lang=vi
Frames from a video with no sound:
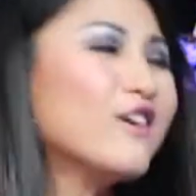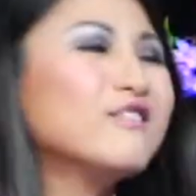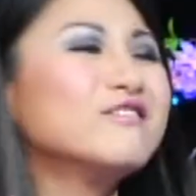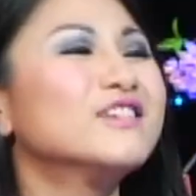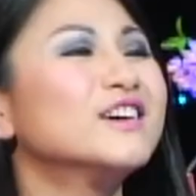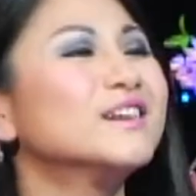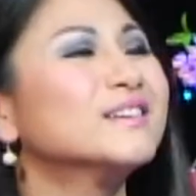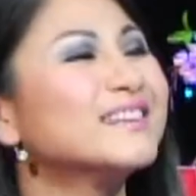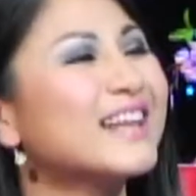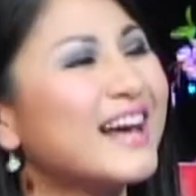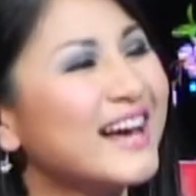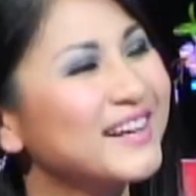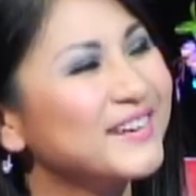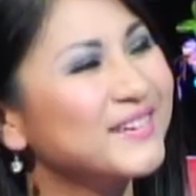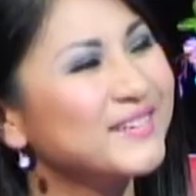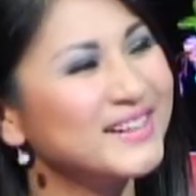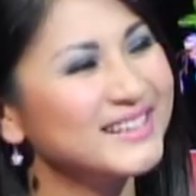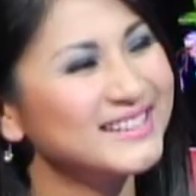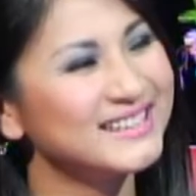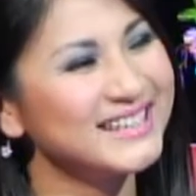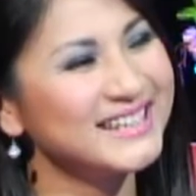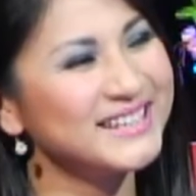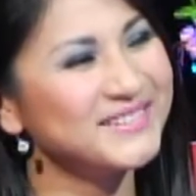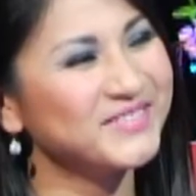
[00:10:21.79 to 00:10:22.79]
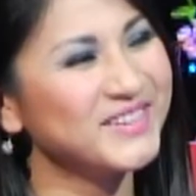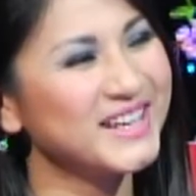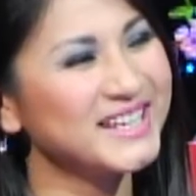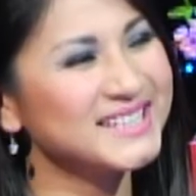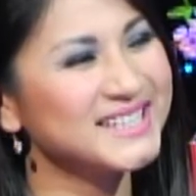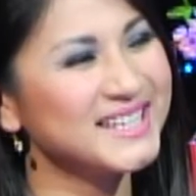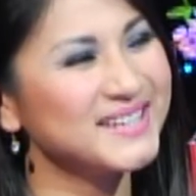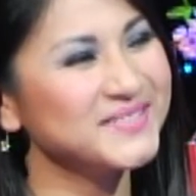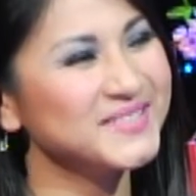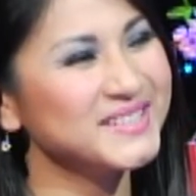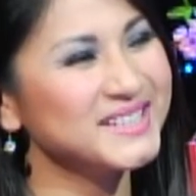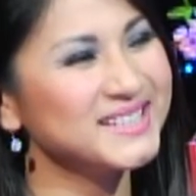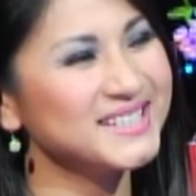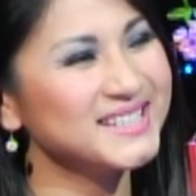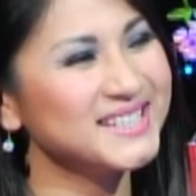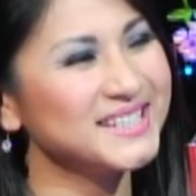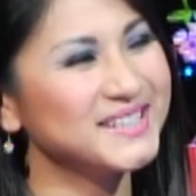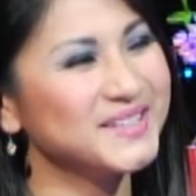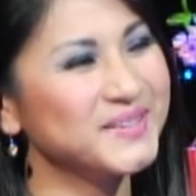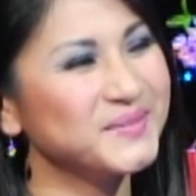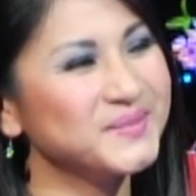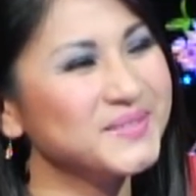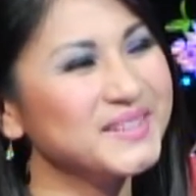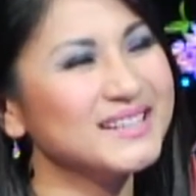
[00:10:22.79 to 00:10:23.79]
vào tai của anh Kim đang xem chương
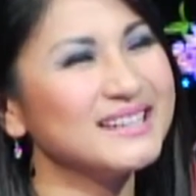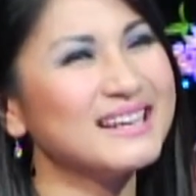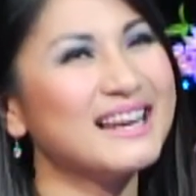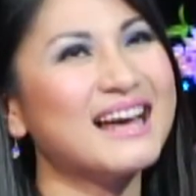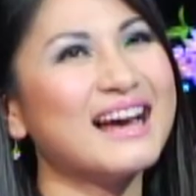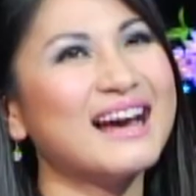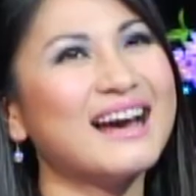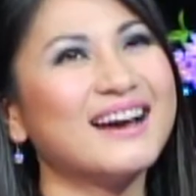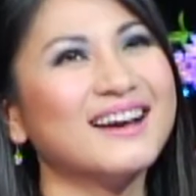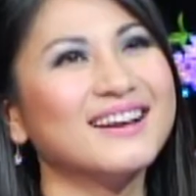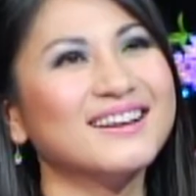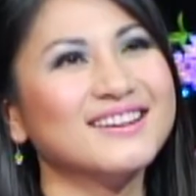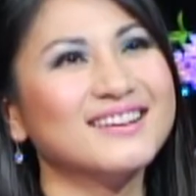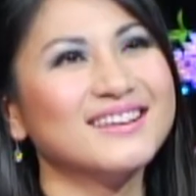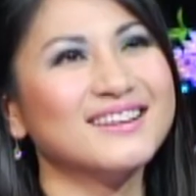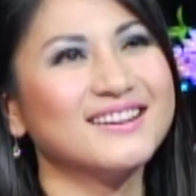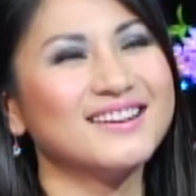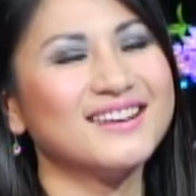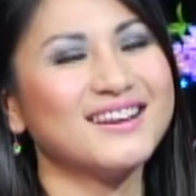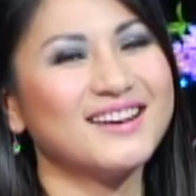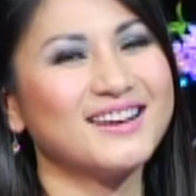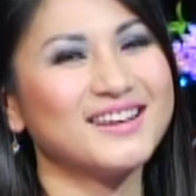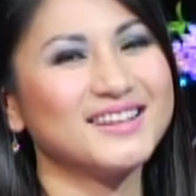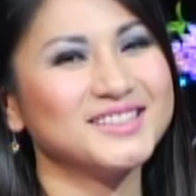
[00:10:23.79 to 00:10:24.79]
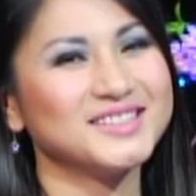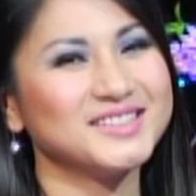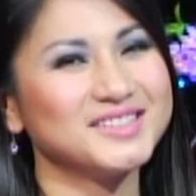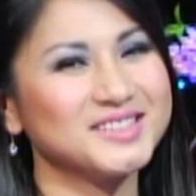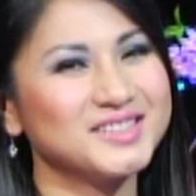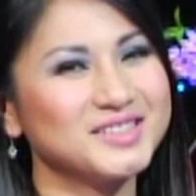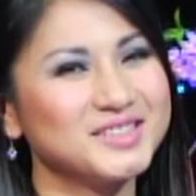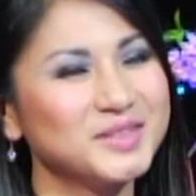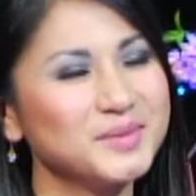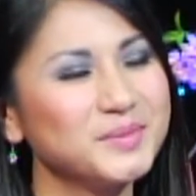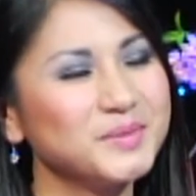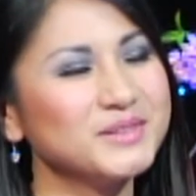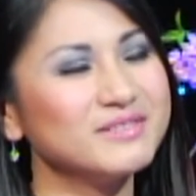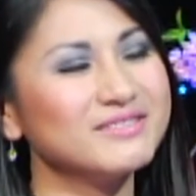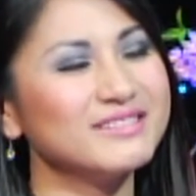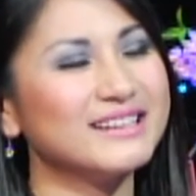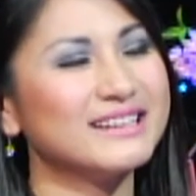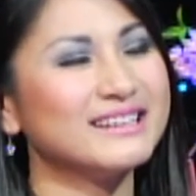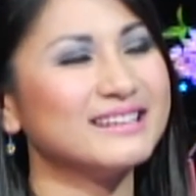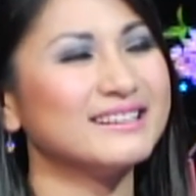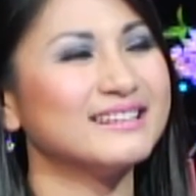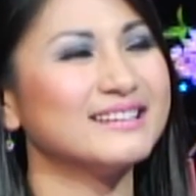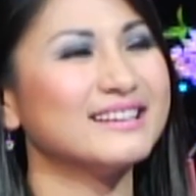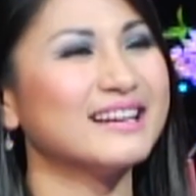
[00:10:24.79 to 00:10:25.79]
trình, cũng như là chúc quý
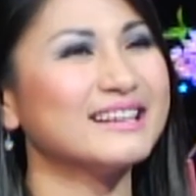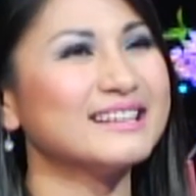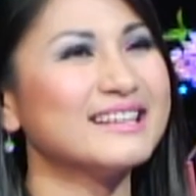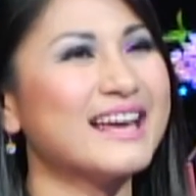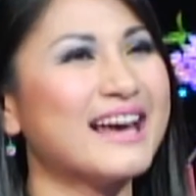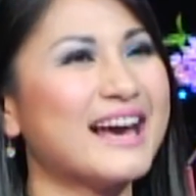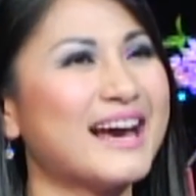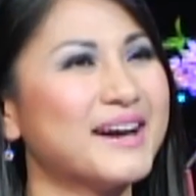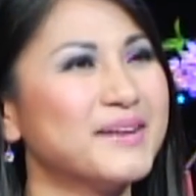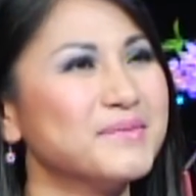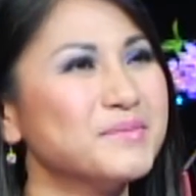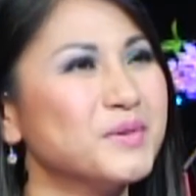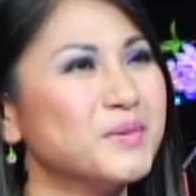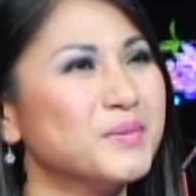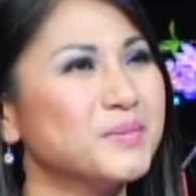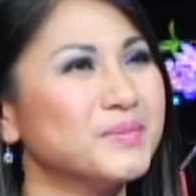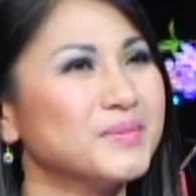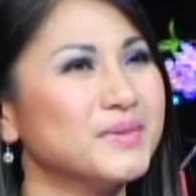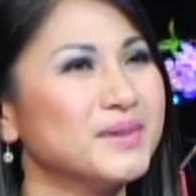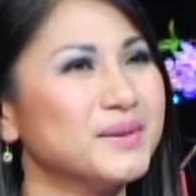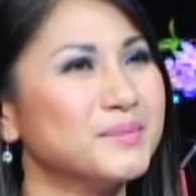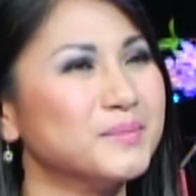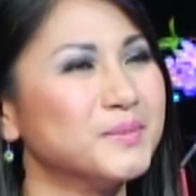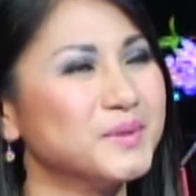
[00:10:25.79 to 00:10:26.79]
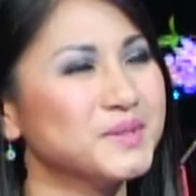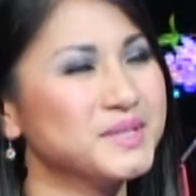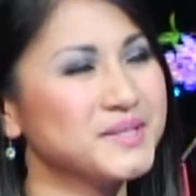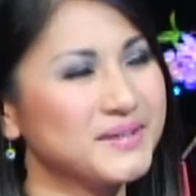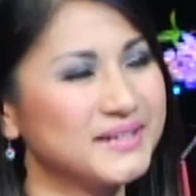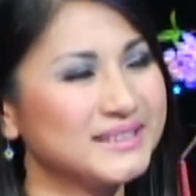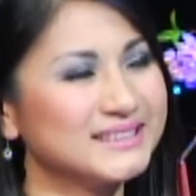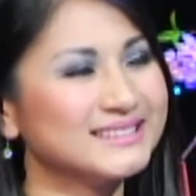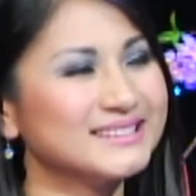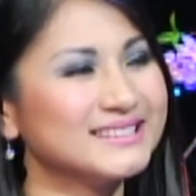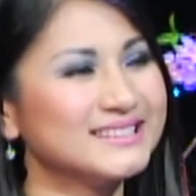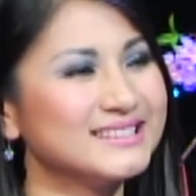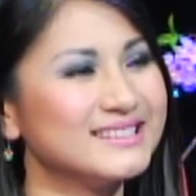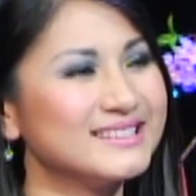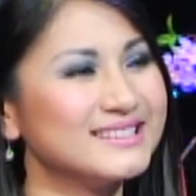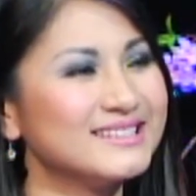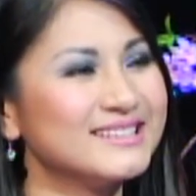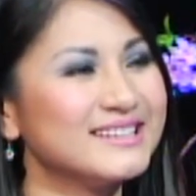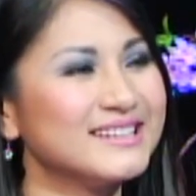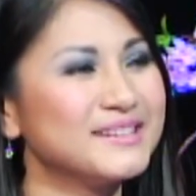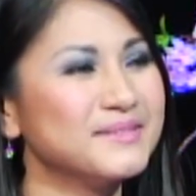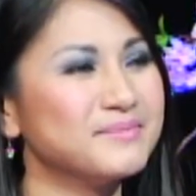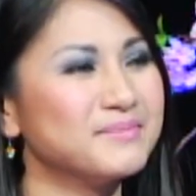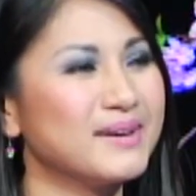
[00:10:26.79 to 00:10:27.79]
vị khán giả một mùa xuân trước
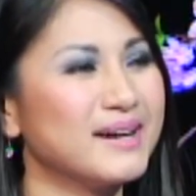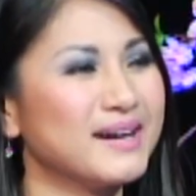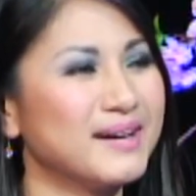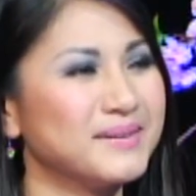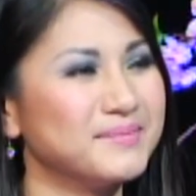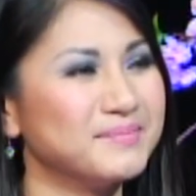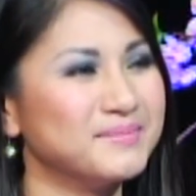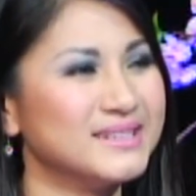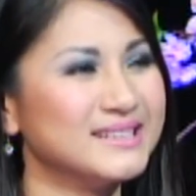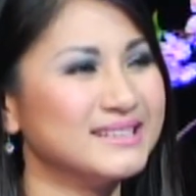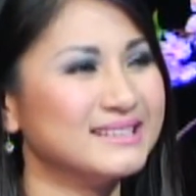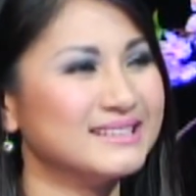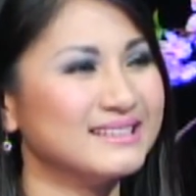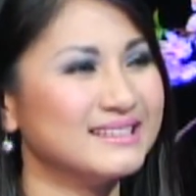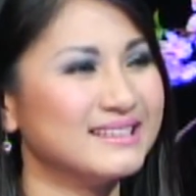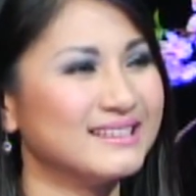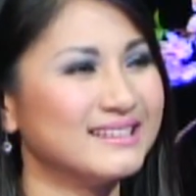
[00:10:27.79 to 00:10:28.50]
khi mà mình